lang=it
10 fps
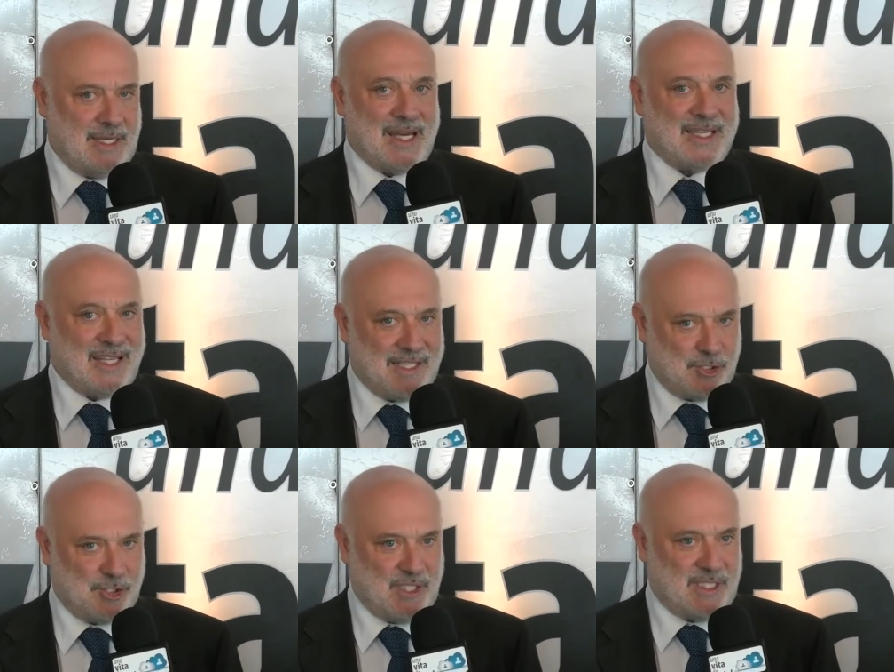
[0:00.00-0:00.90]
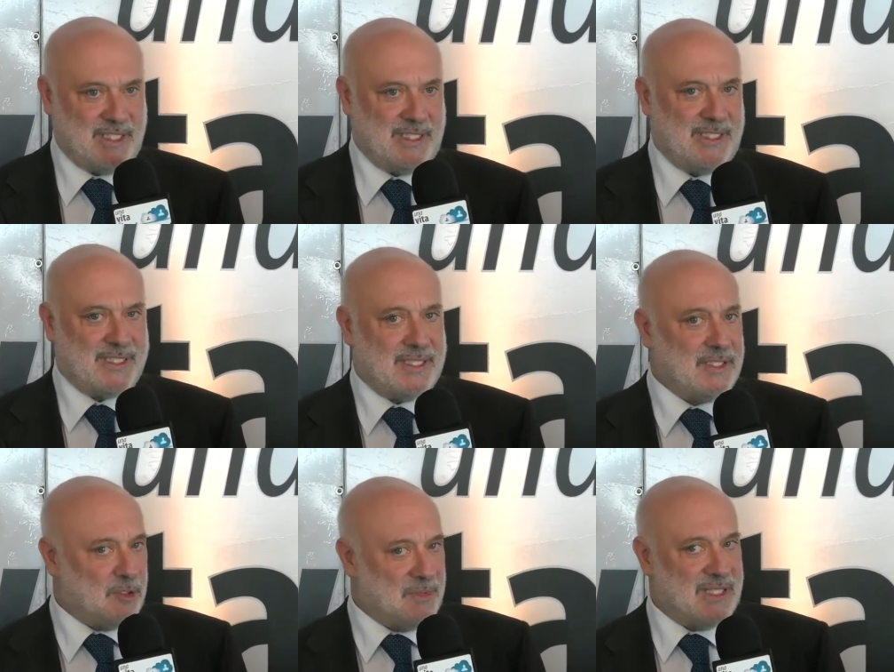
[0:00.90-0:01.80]
accrescere i
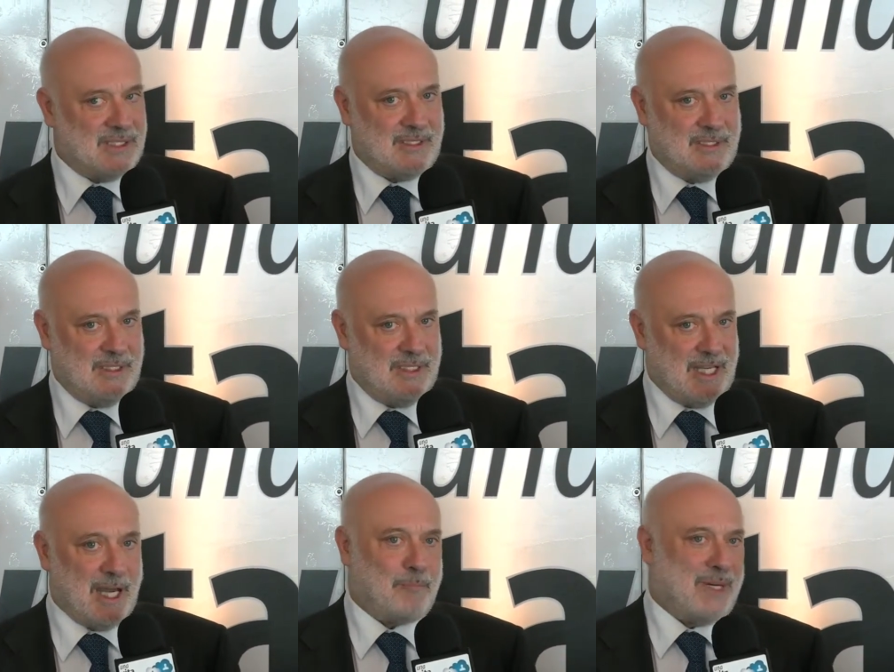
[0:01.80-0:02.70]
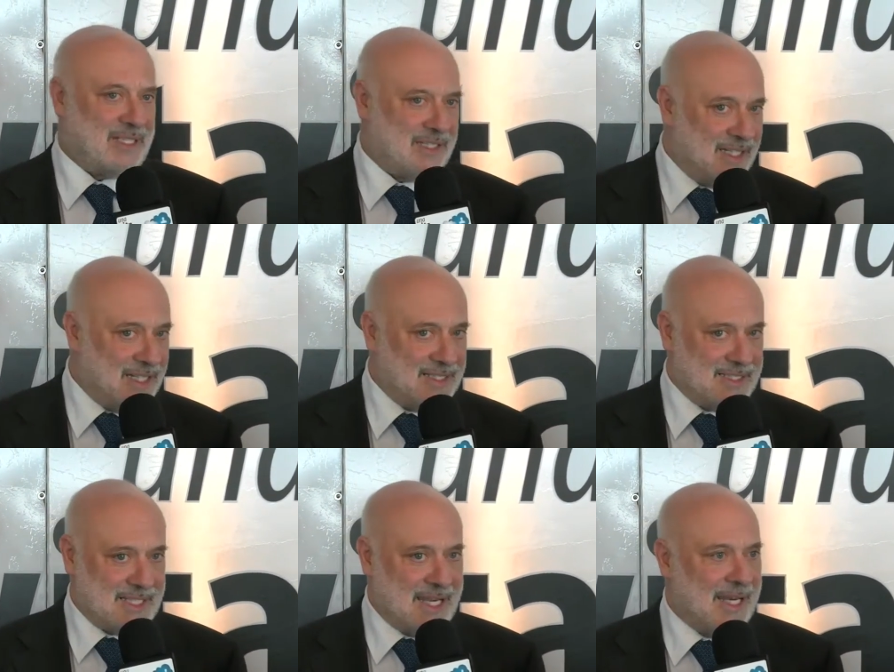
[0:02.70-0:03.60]
sentimenti di
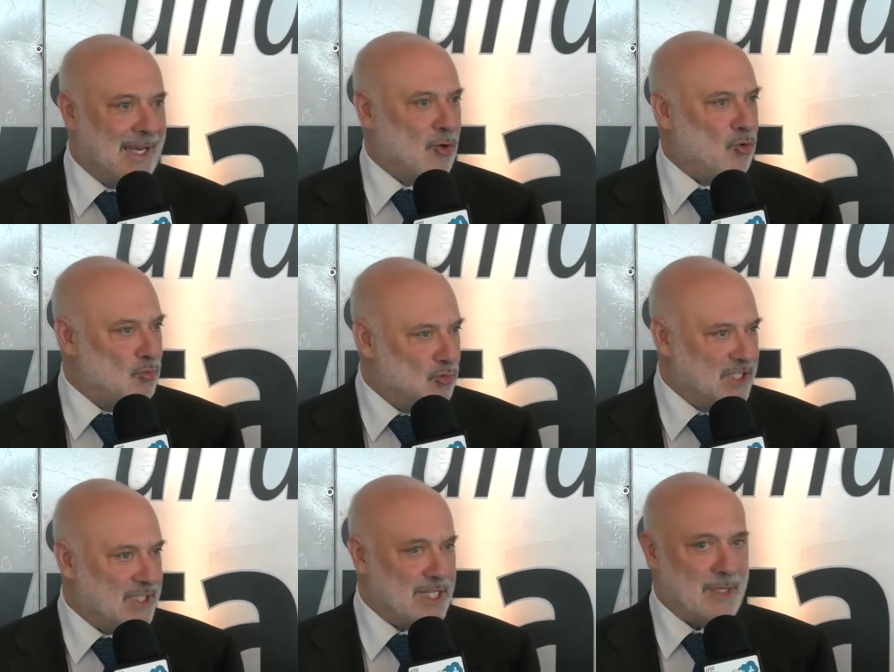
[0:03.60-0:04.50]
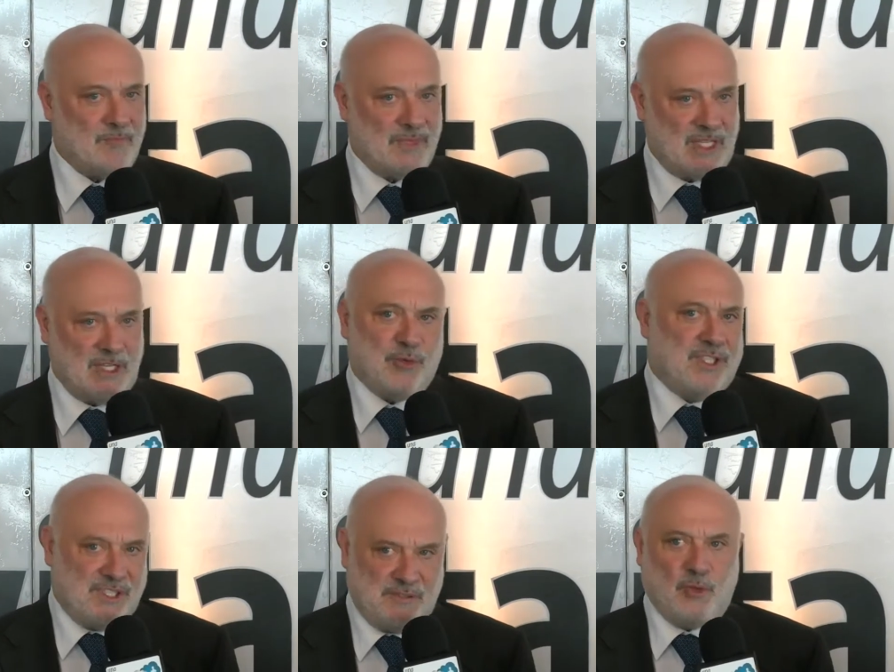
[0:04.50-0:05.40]
appartenenza alla comunità e
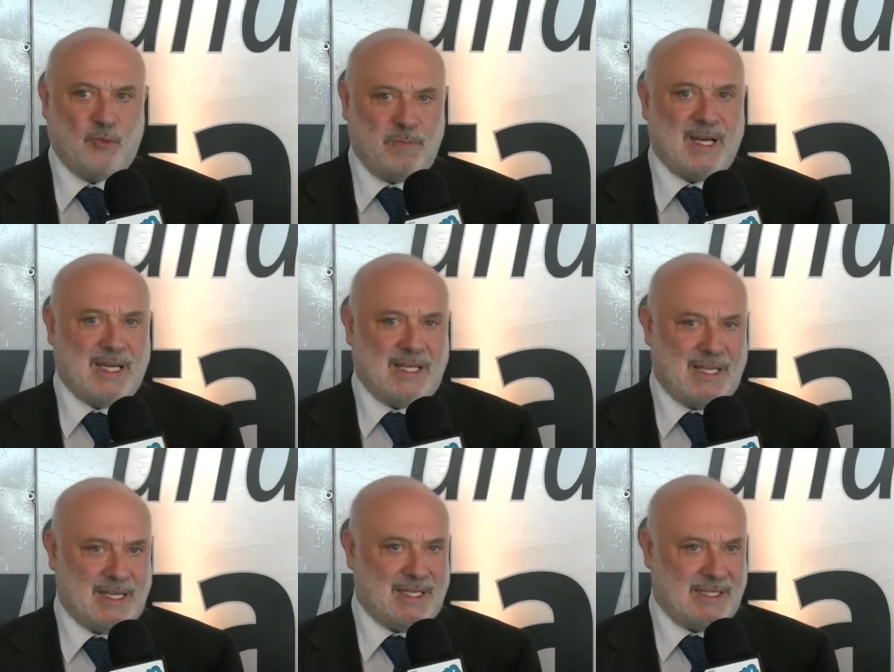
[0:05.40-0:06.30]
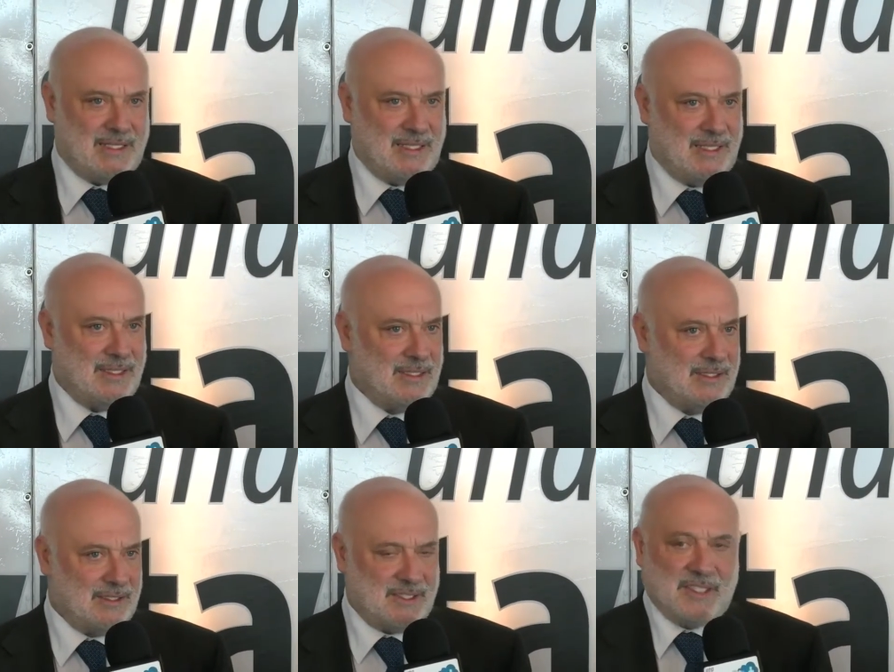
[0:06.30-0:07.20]
quindi sviluppare anche
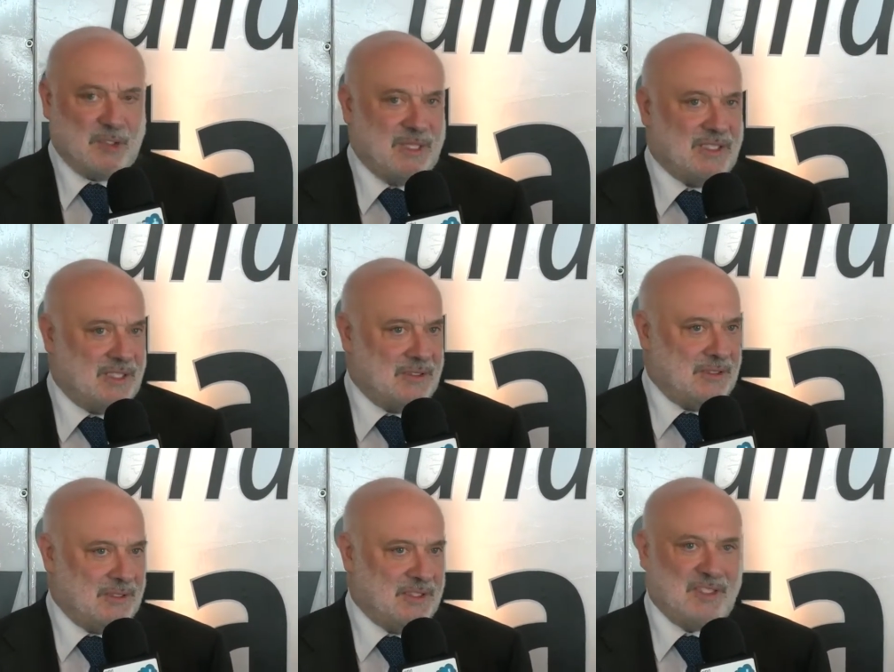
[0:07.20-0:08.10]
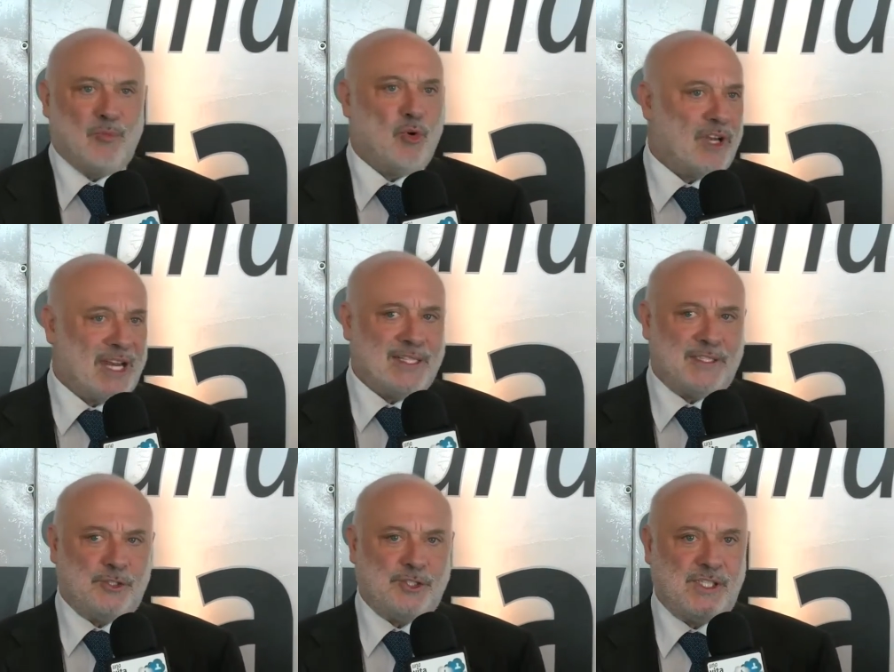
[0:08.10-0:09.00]
sentimenti
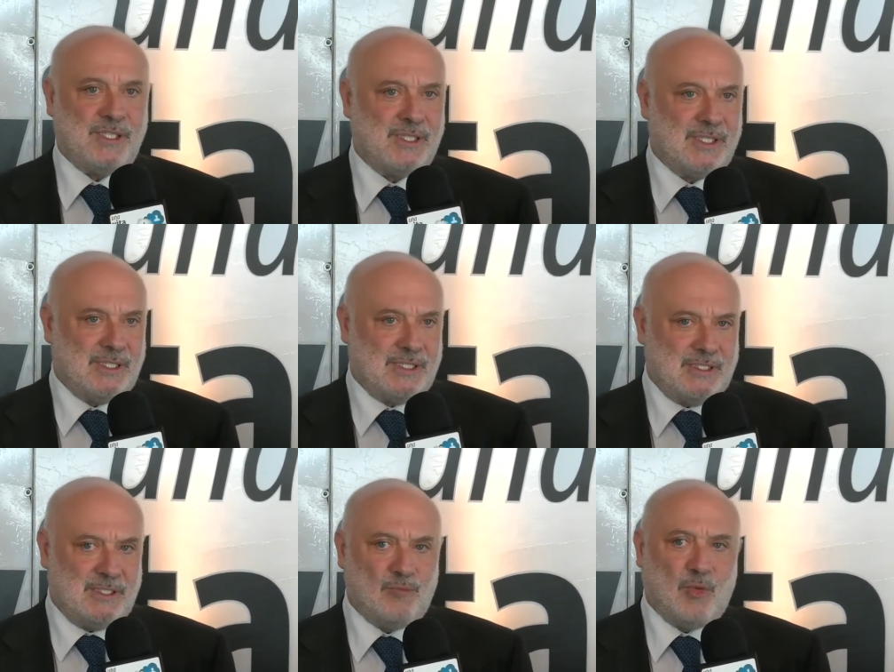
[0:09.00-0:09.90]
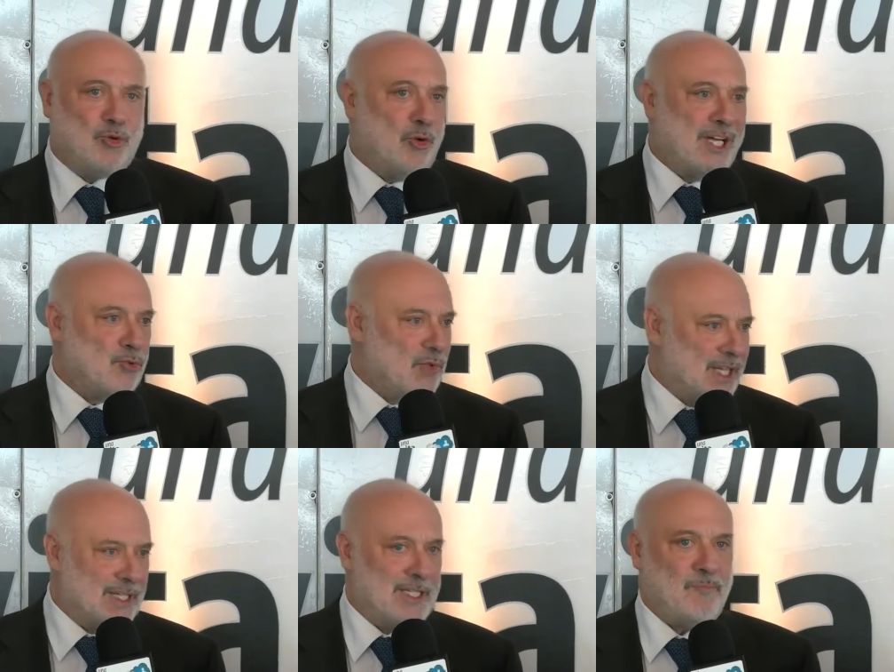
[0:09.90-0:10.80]
democratici in modo
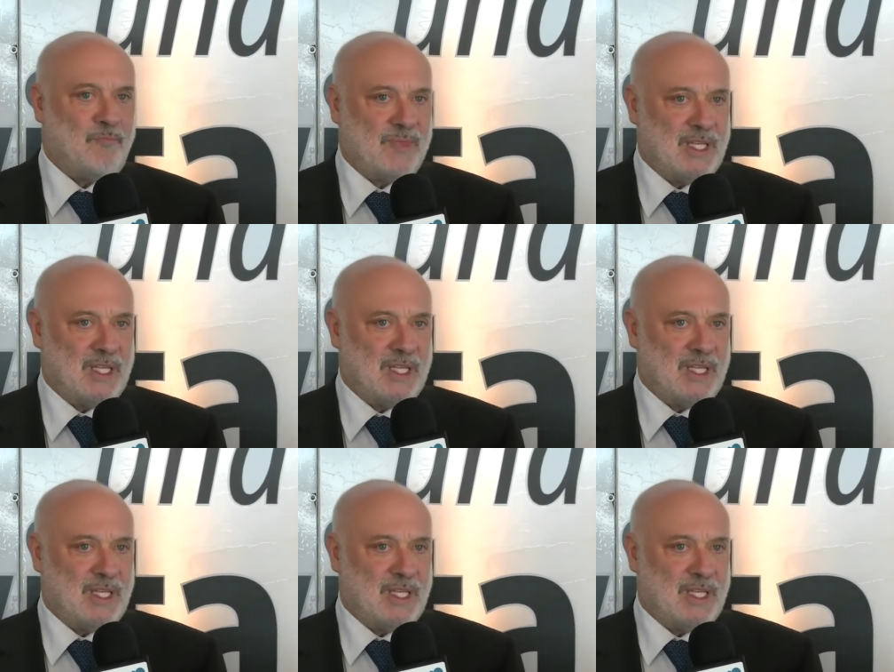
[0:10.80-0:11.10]
naturale